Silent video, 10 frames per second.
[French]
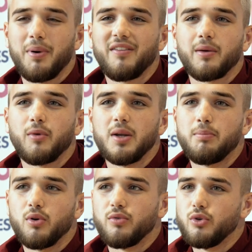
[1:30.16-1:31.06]
pas vraiment les
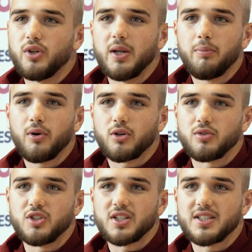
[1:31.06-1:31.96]
playoffs 2 de l'époque.
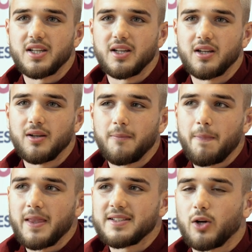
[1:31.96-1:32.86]
Je veux dire, c'est
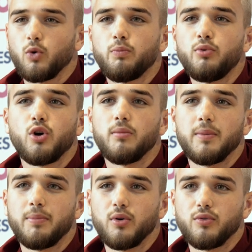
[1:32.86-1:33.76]
ça compte plus comme
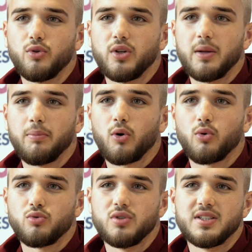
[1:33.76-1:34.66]
les playoffs 2 de
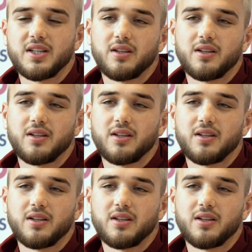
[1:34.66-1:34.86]
l'époque où tu disais